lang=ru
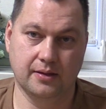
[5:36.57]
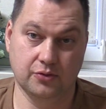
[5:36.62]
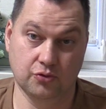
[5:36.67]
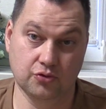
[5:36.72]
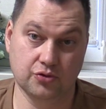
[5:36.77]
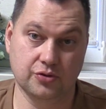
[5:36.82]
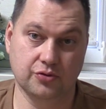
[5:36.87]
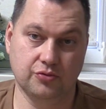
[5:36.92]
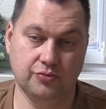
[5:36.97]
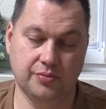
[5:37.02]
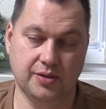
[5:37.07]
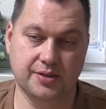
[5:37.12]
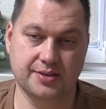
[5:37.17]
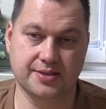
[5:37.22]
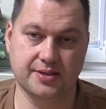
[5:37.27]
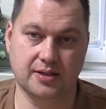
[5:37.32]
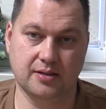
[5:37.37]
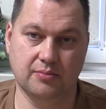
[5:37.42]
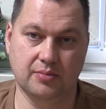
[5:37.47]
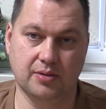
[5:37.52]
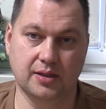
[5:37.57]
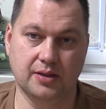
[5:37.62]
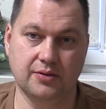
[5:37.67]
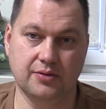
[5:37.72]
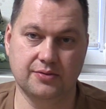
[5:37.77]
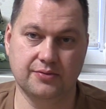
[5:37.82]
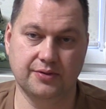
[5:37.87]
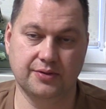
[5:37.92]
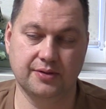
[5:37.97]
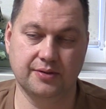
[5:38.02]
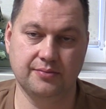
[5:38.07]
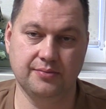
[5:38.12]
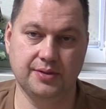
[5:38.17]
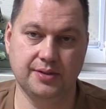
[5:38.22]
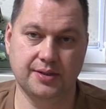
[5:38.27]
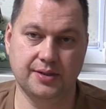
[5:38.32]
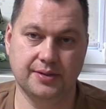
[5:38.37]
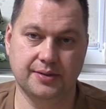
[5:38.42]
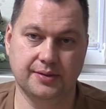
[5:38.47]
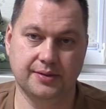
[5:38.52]
Нужно уметь зарабатывать в этом
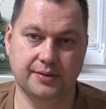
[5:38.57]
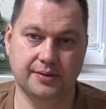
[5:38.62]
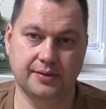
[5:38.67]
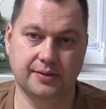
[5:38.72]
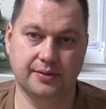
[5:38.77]
мире,